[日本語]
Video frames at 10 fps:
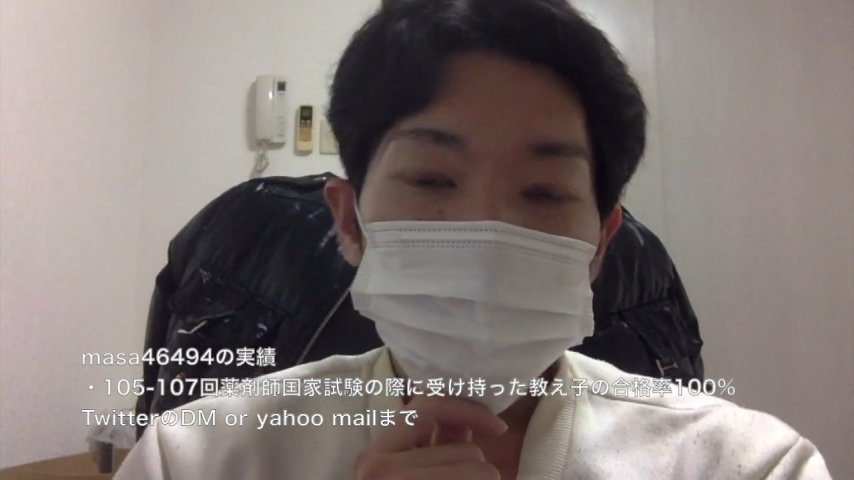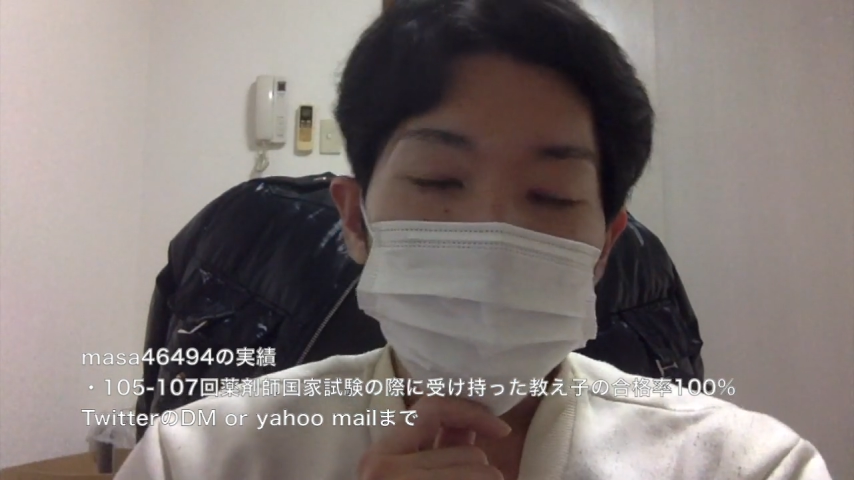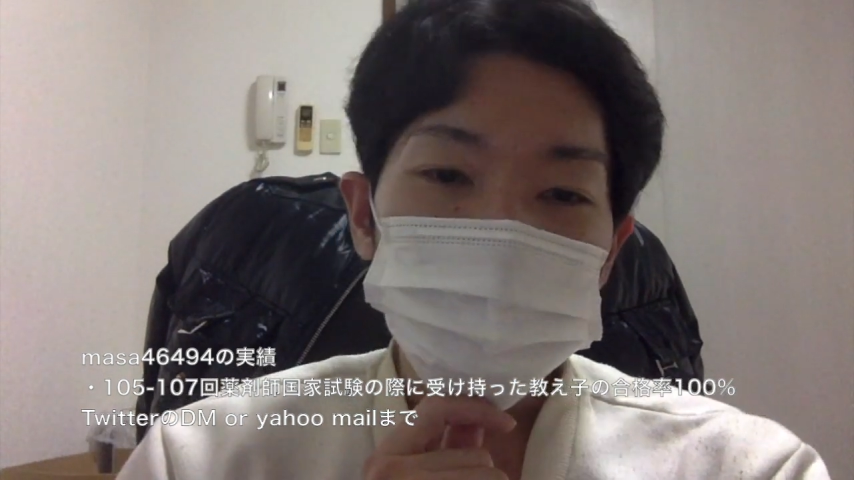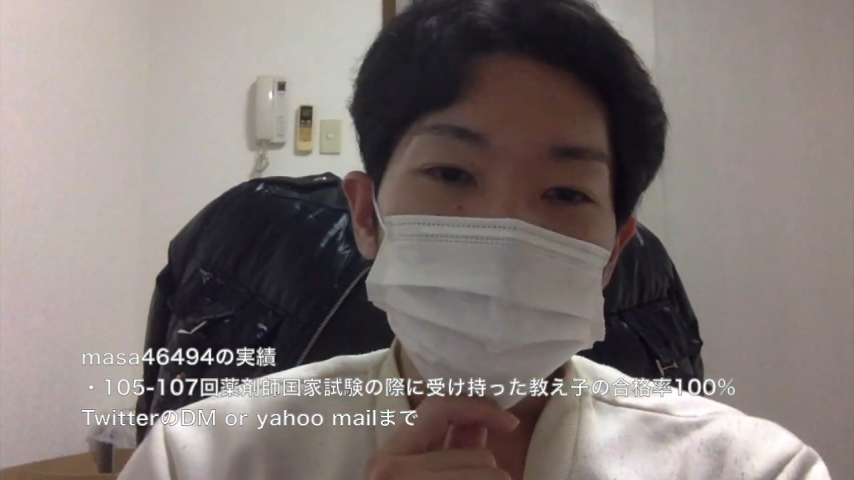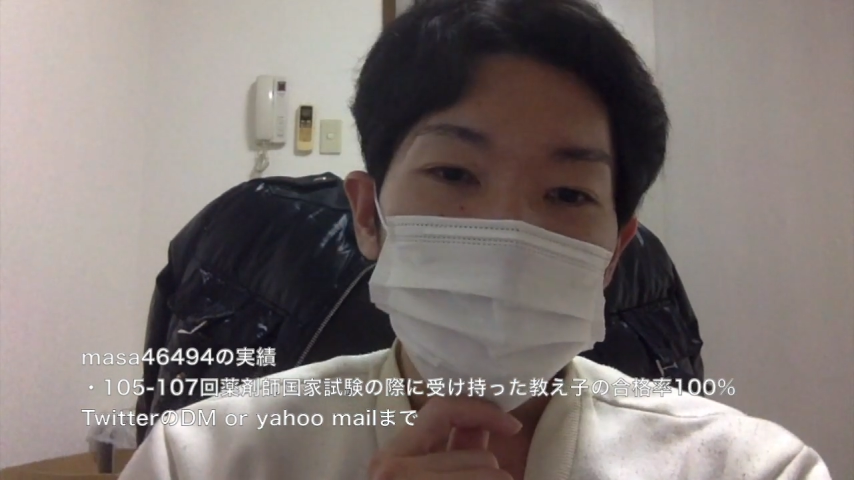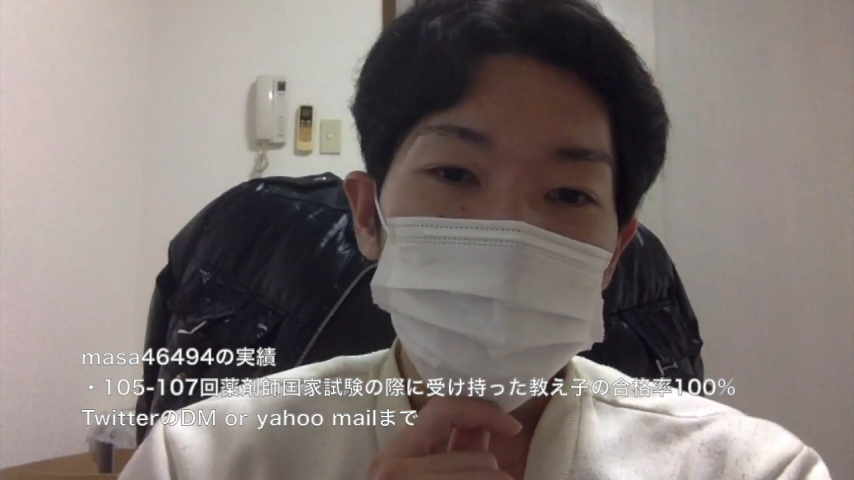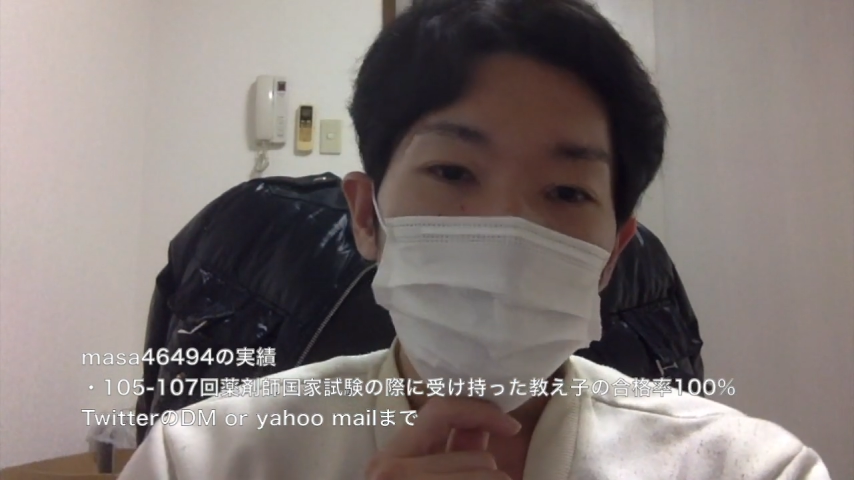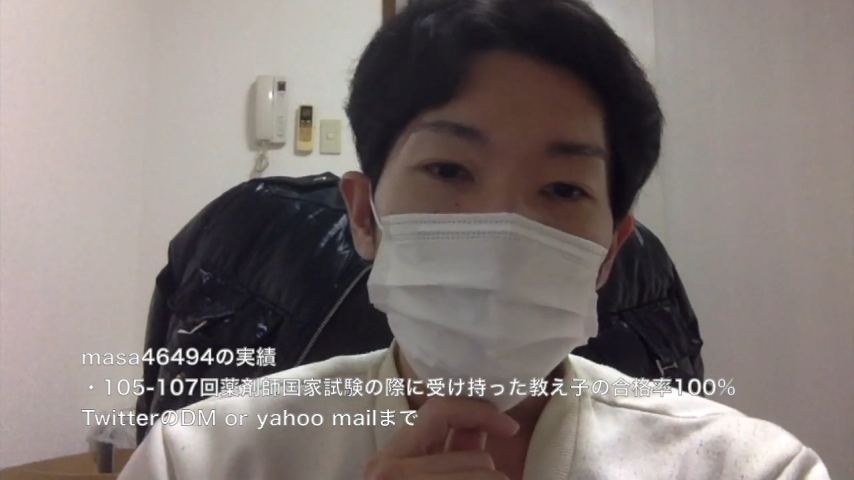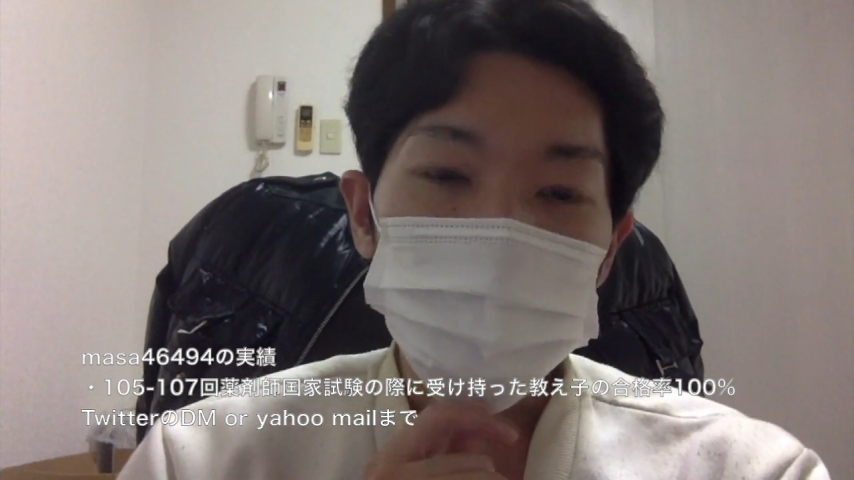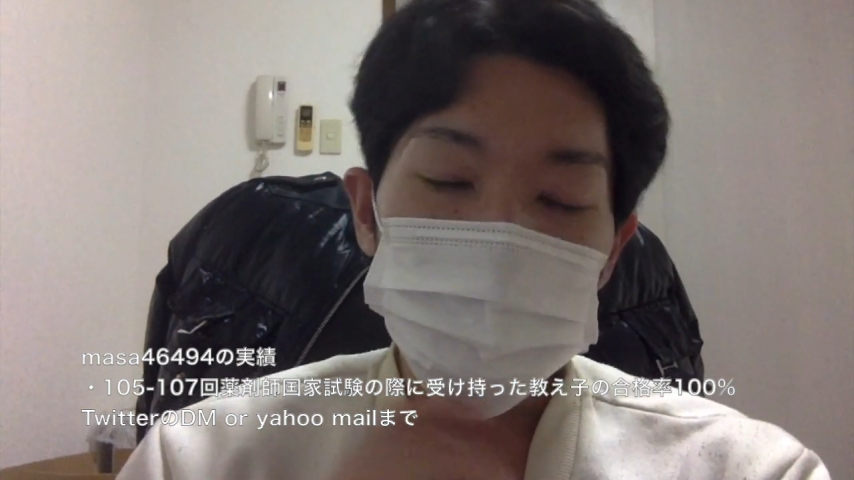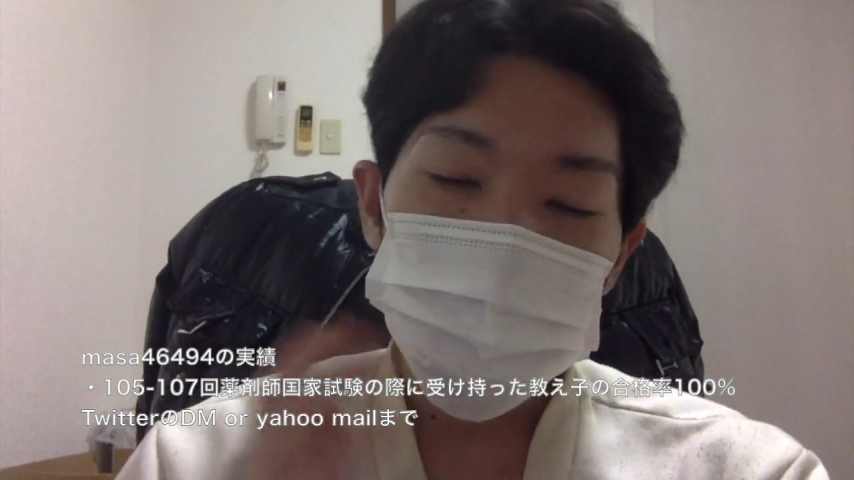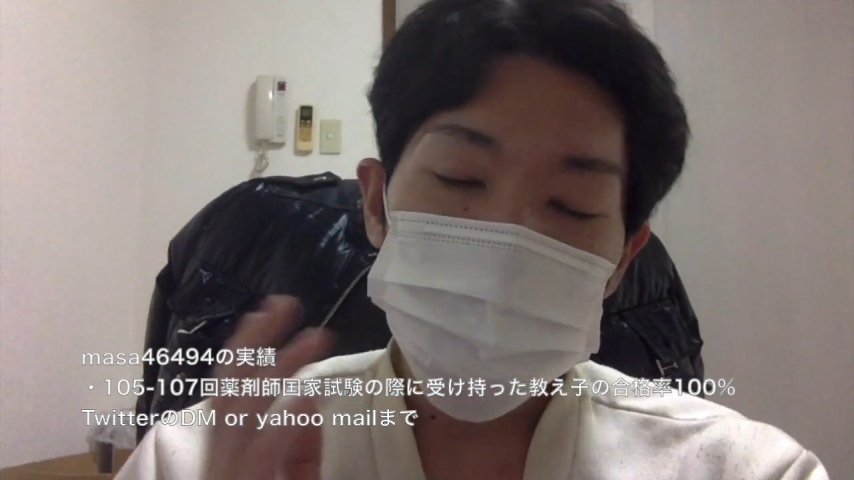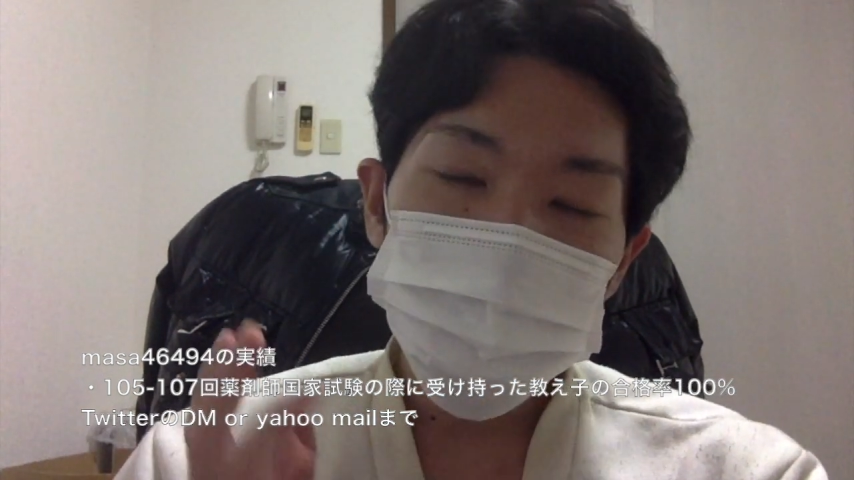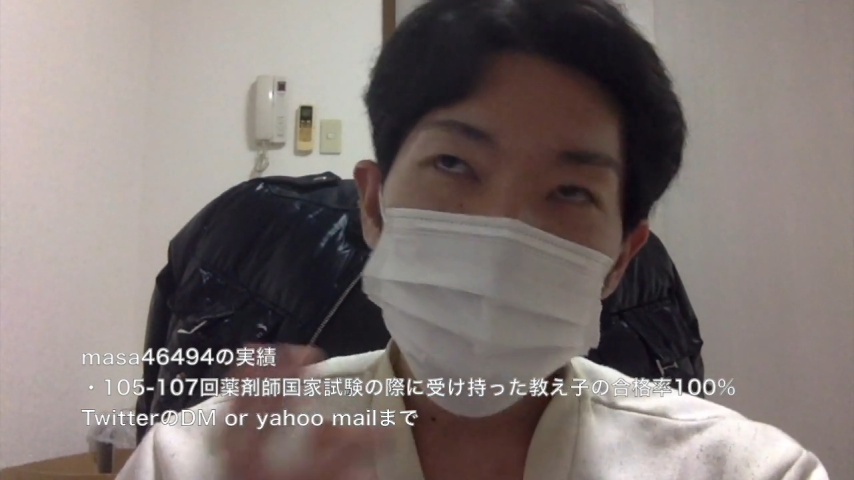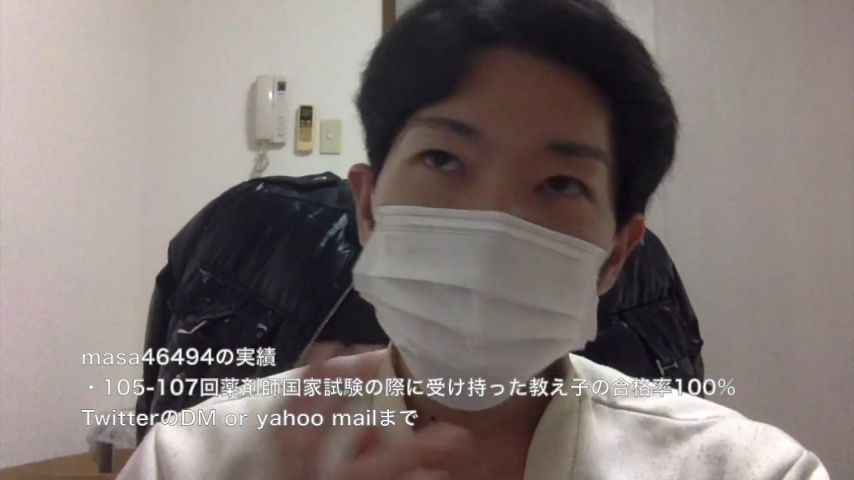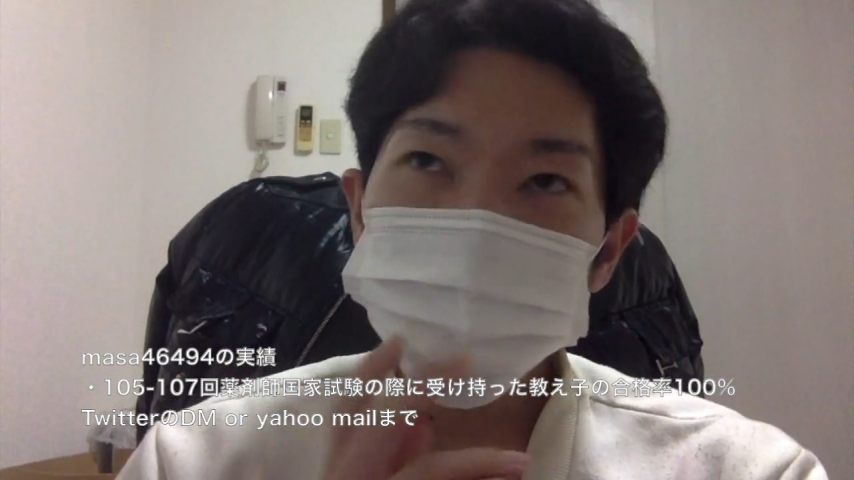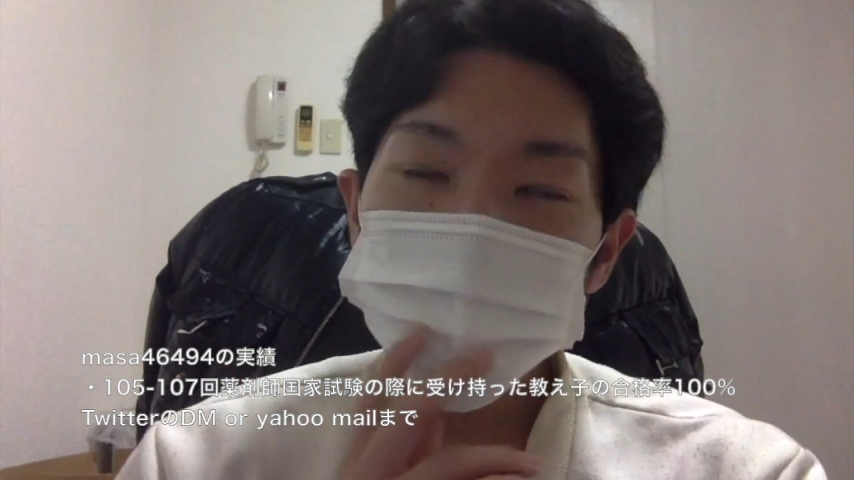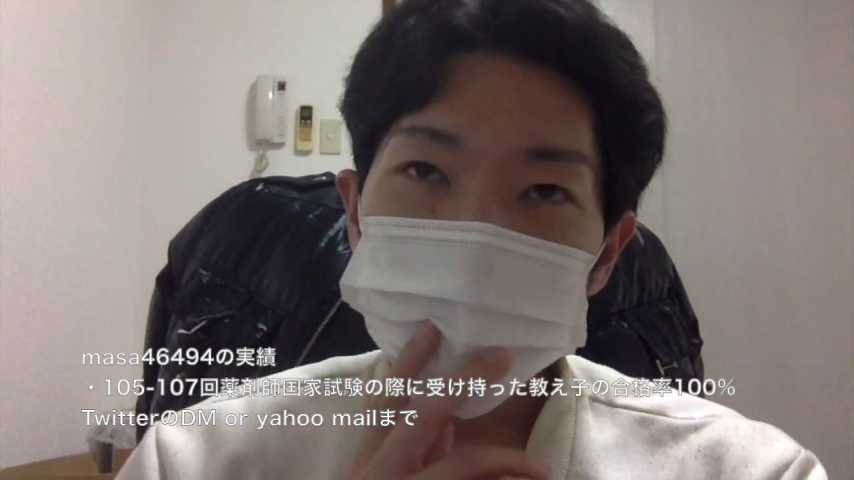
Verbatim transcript: 逆転合格一番